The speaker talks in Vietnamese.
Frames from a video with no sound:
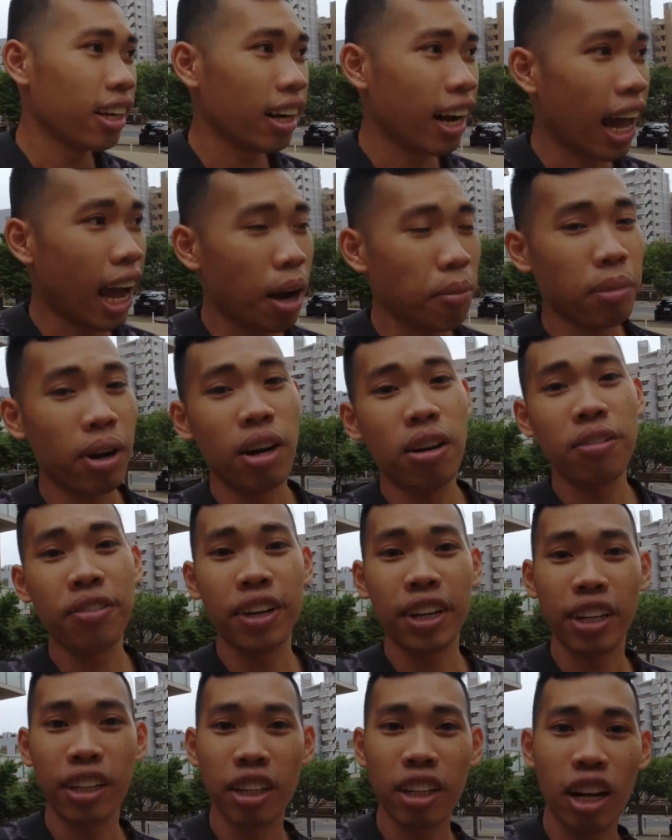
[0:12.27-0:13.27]
làm ở
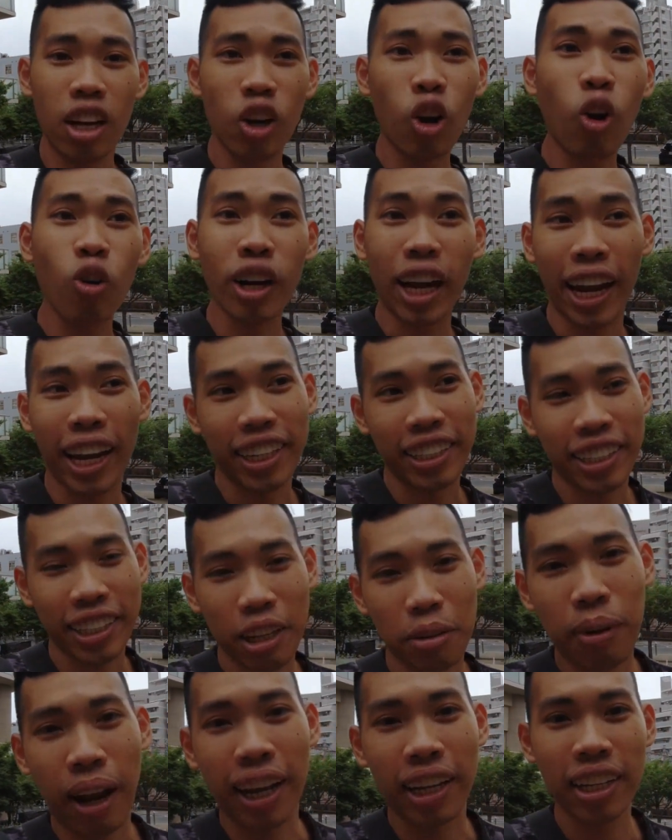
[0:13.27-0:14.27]
viện uh, kèn nha
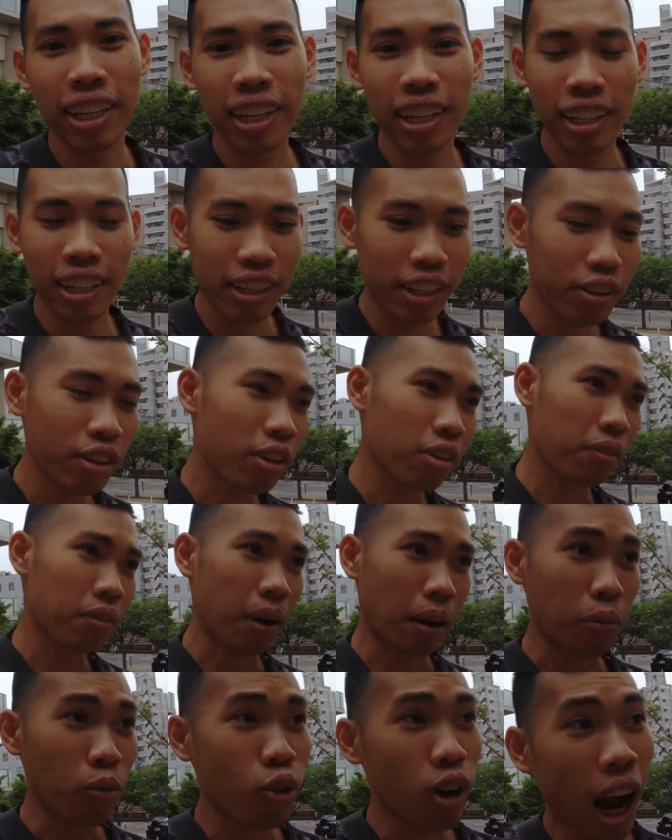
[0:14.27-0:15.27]
các bạn nếu mà các
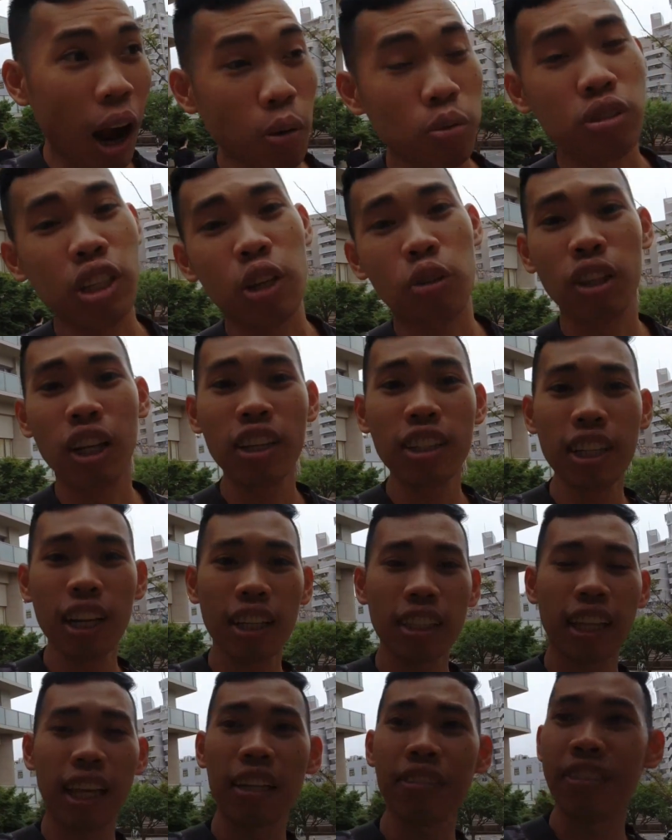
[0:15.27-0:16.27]
bạn muốn học nhiều thứ
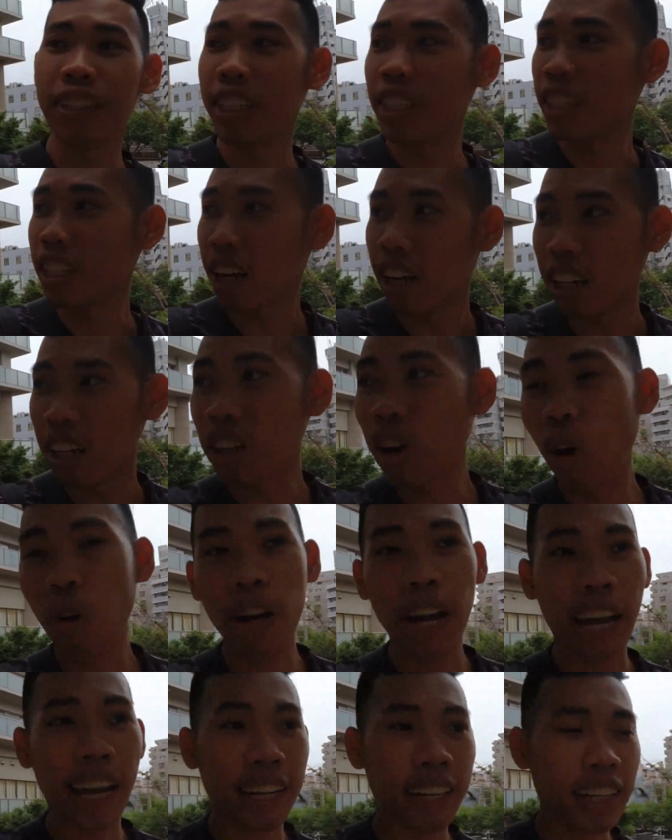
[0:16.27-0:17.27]
á tại vì ở
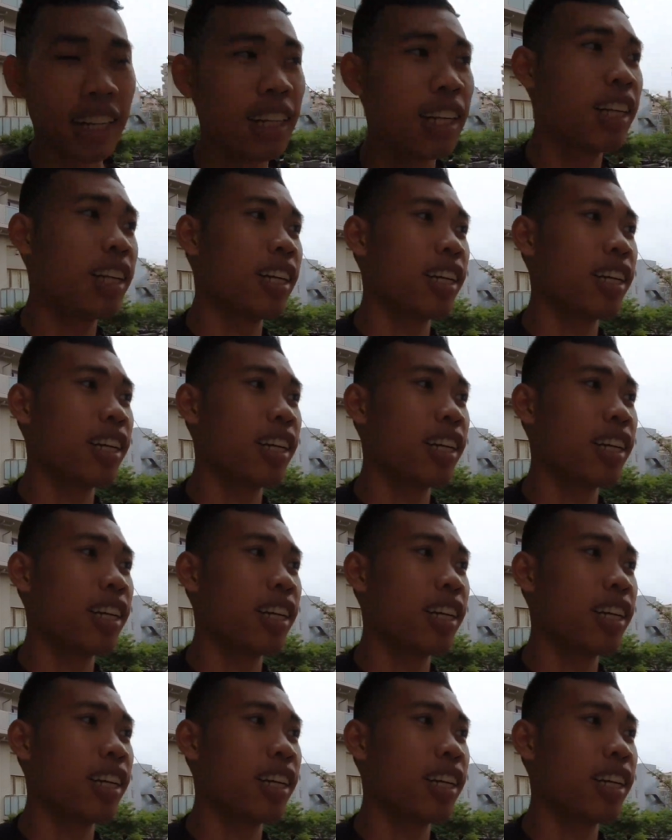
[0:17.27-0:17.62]
kèn á